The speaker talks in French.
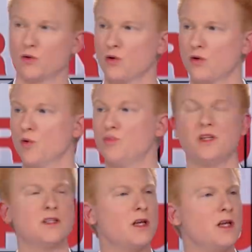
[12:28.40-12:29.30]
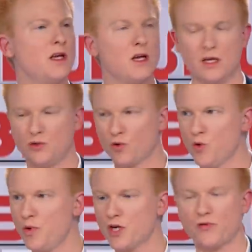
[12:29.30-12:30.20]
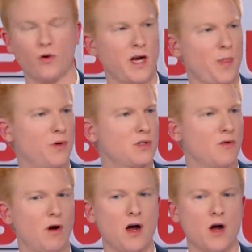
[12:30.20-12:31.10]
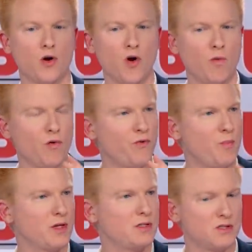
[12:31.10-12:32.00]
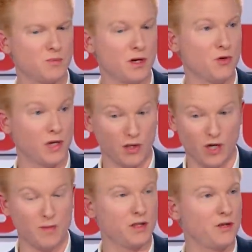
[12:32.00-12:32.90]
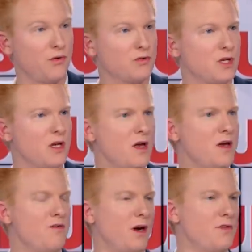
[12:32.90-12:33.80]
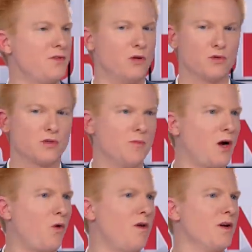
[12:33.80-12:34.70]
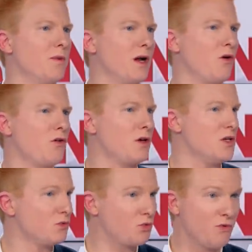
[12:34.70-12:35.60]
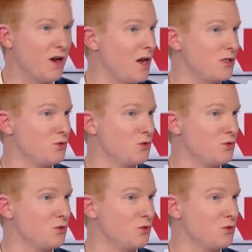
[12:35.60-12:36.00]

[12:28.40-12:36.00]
un truc, depuis des années, ils se coupent les cheveux en quatre pour savoir comment on fait passer ce magot qui est dans les mains des Français vers la finance. Macron avec BlackRock, ils ont trouvé là la